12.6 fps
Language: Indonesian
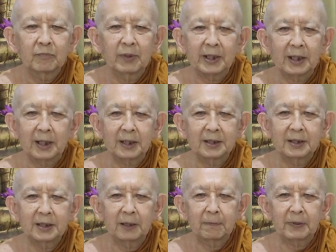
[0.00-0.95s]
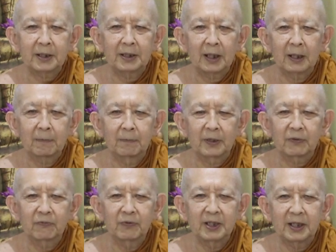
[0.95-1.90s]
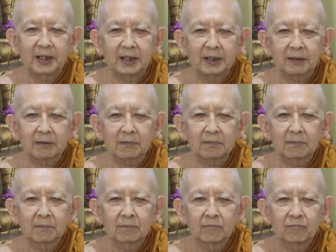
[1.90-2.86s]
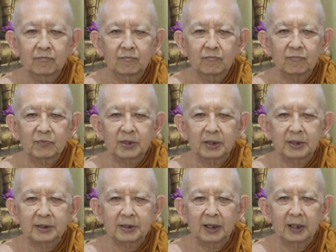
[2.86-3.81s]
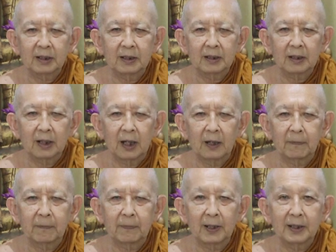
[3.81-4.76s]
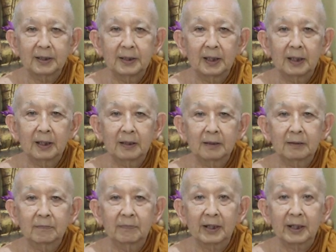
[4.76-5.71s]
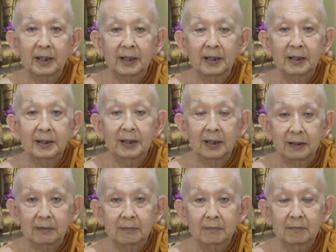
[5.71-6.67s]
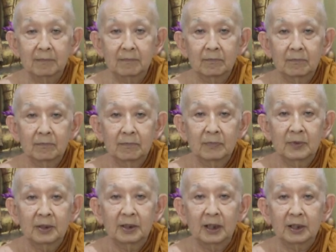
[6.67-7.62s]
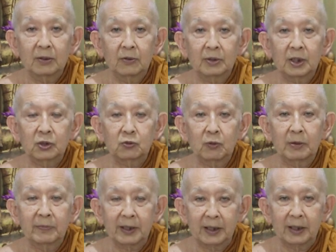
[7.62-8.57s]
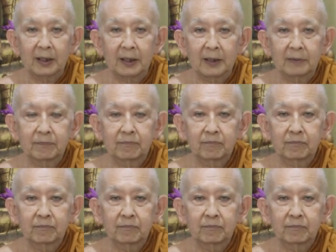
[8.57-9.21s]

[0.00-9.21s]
Mereka tidak pernah berpikir tentang apa yang mereka lihat dari orang tua mereka.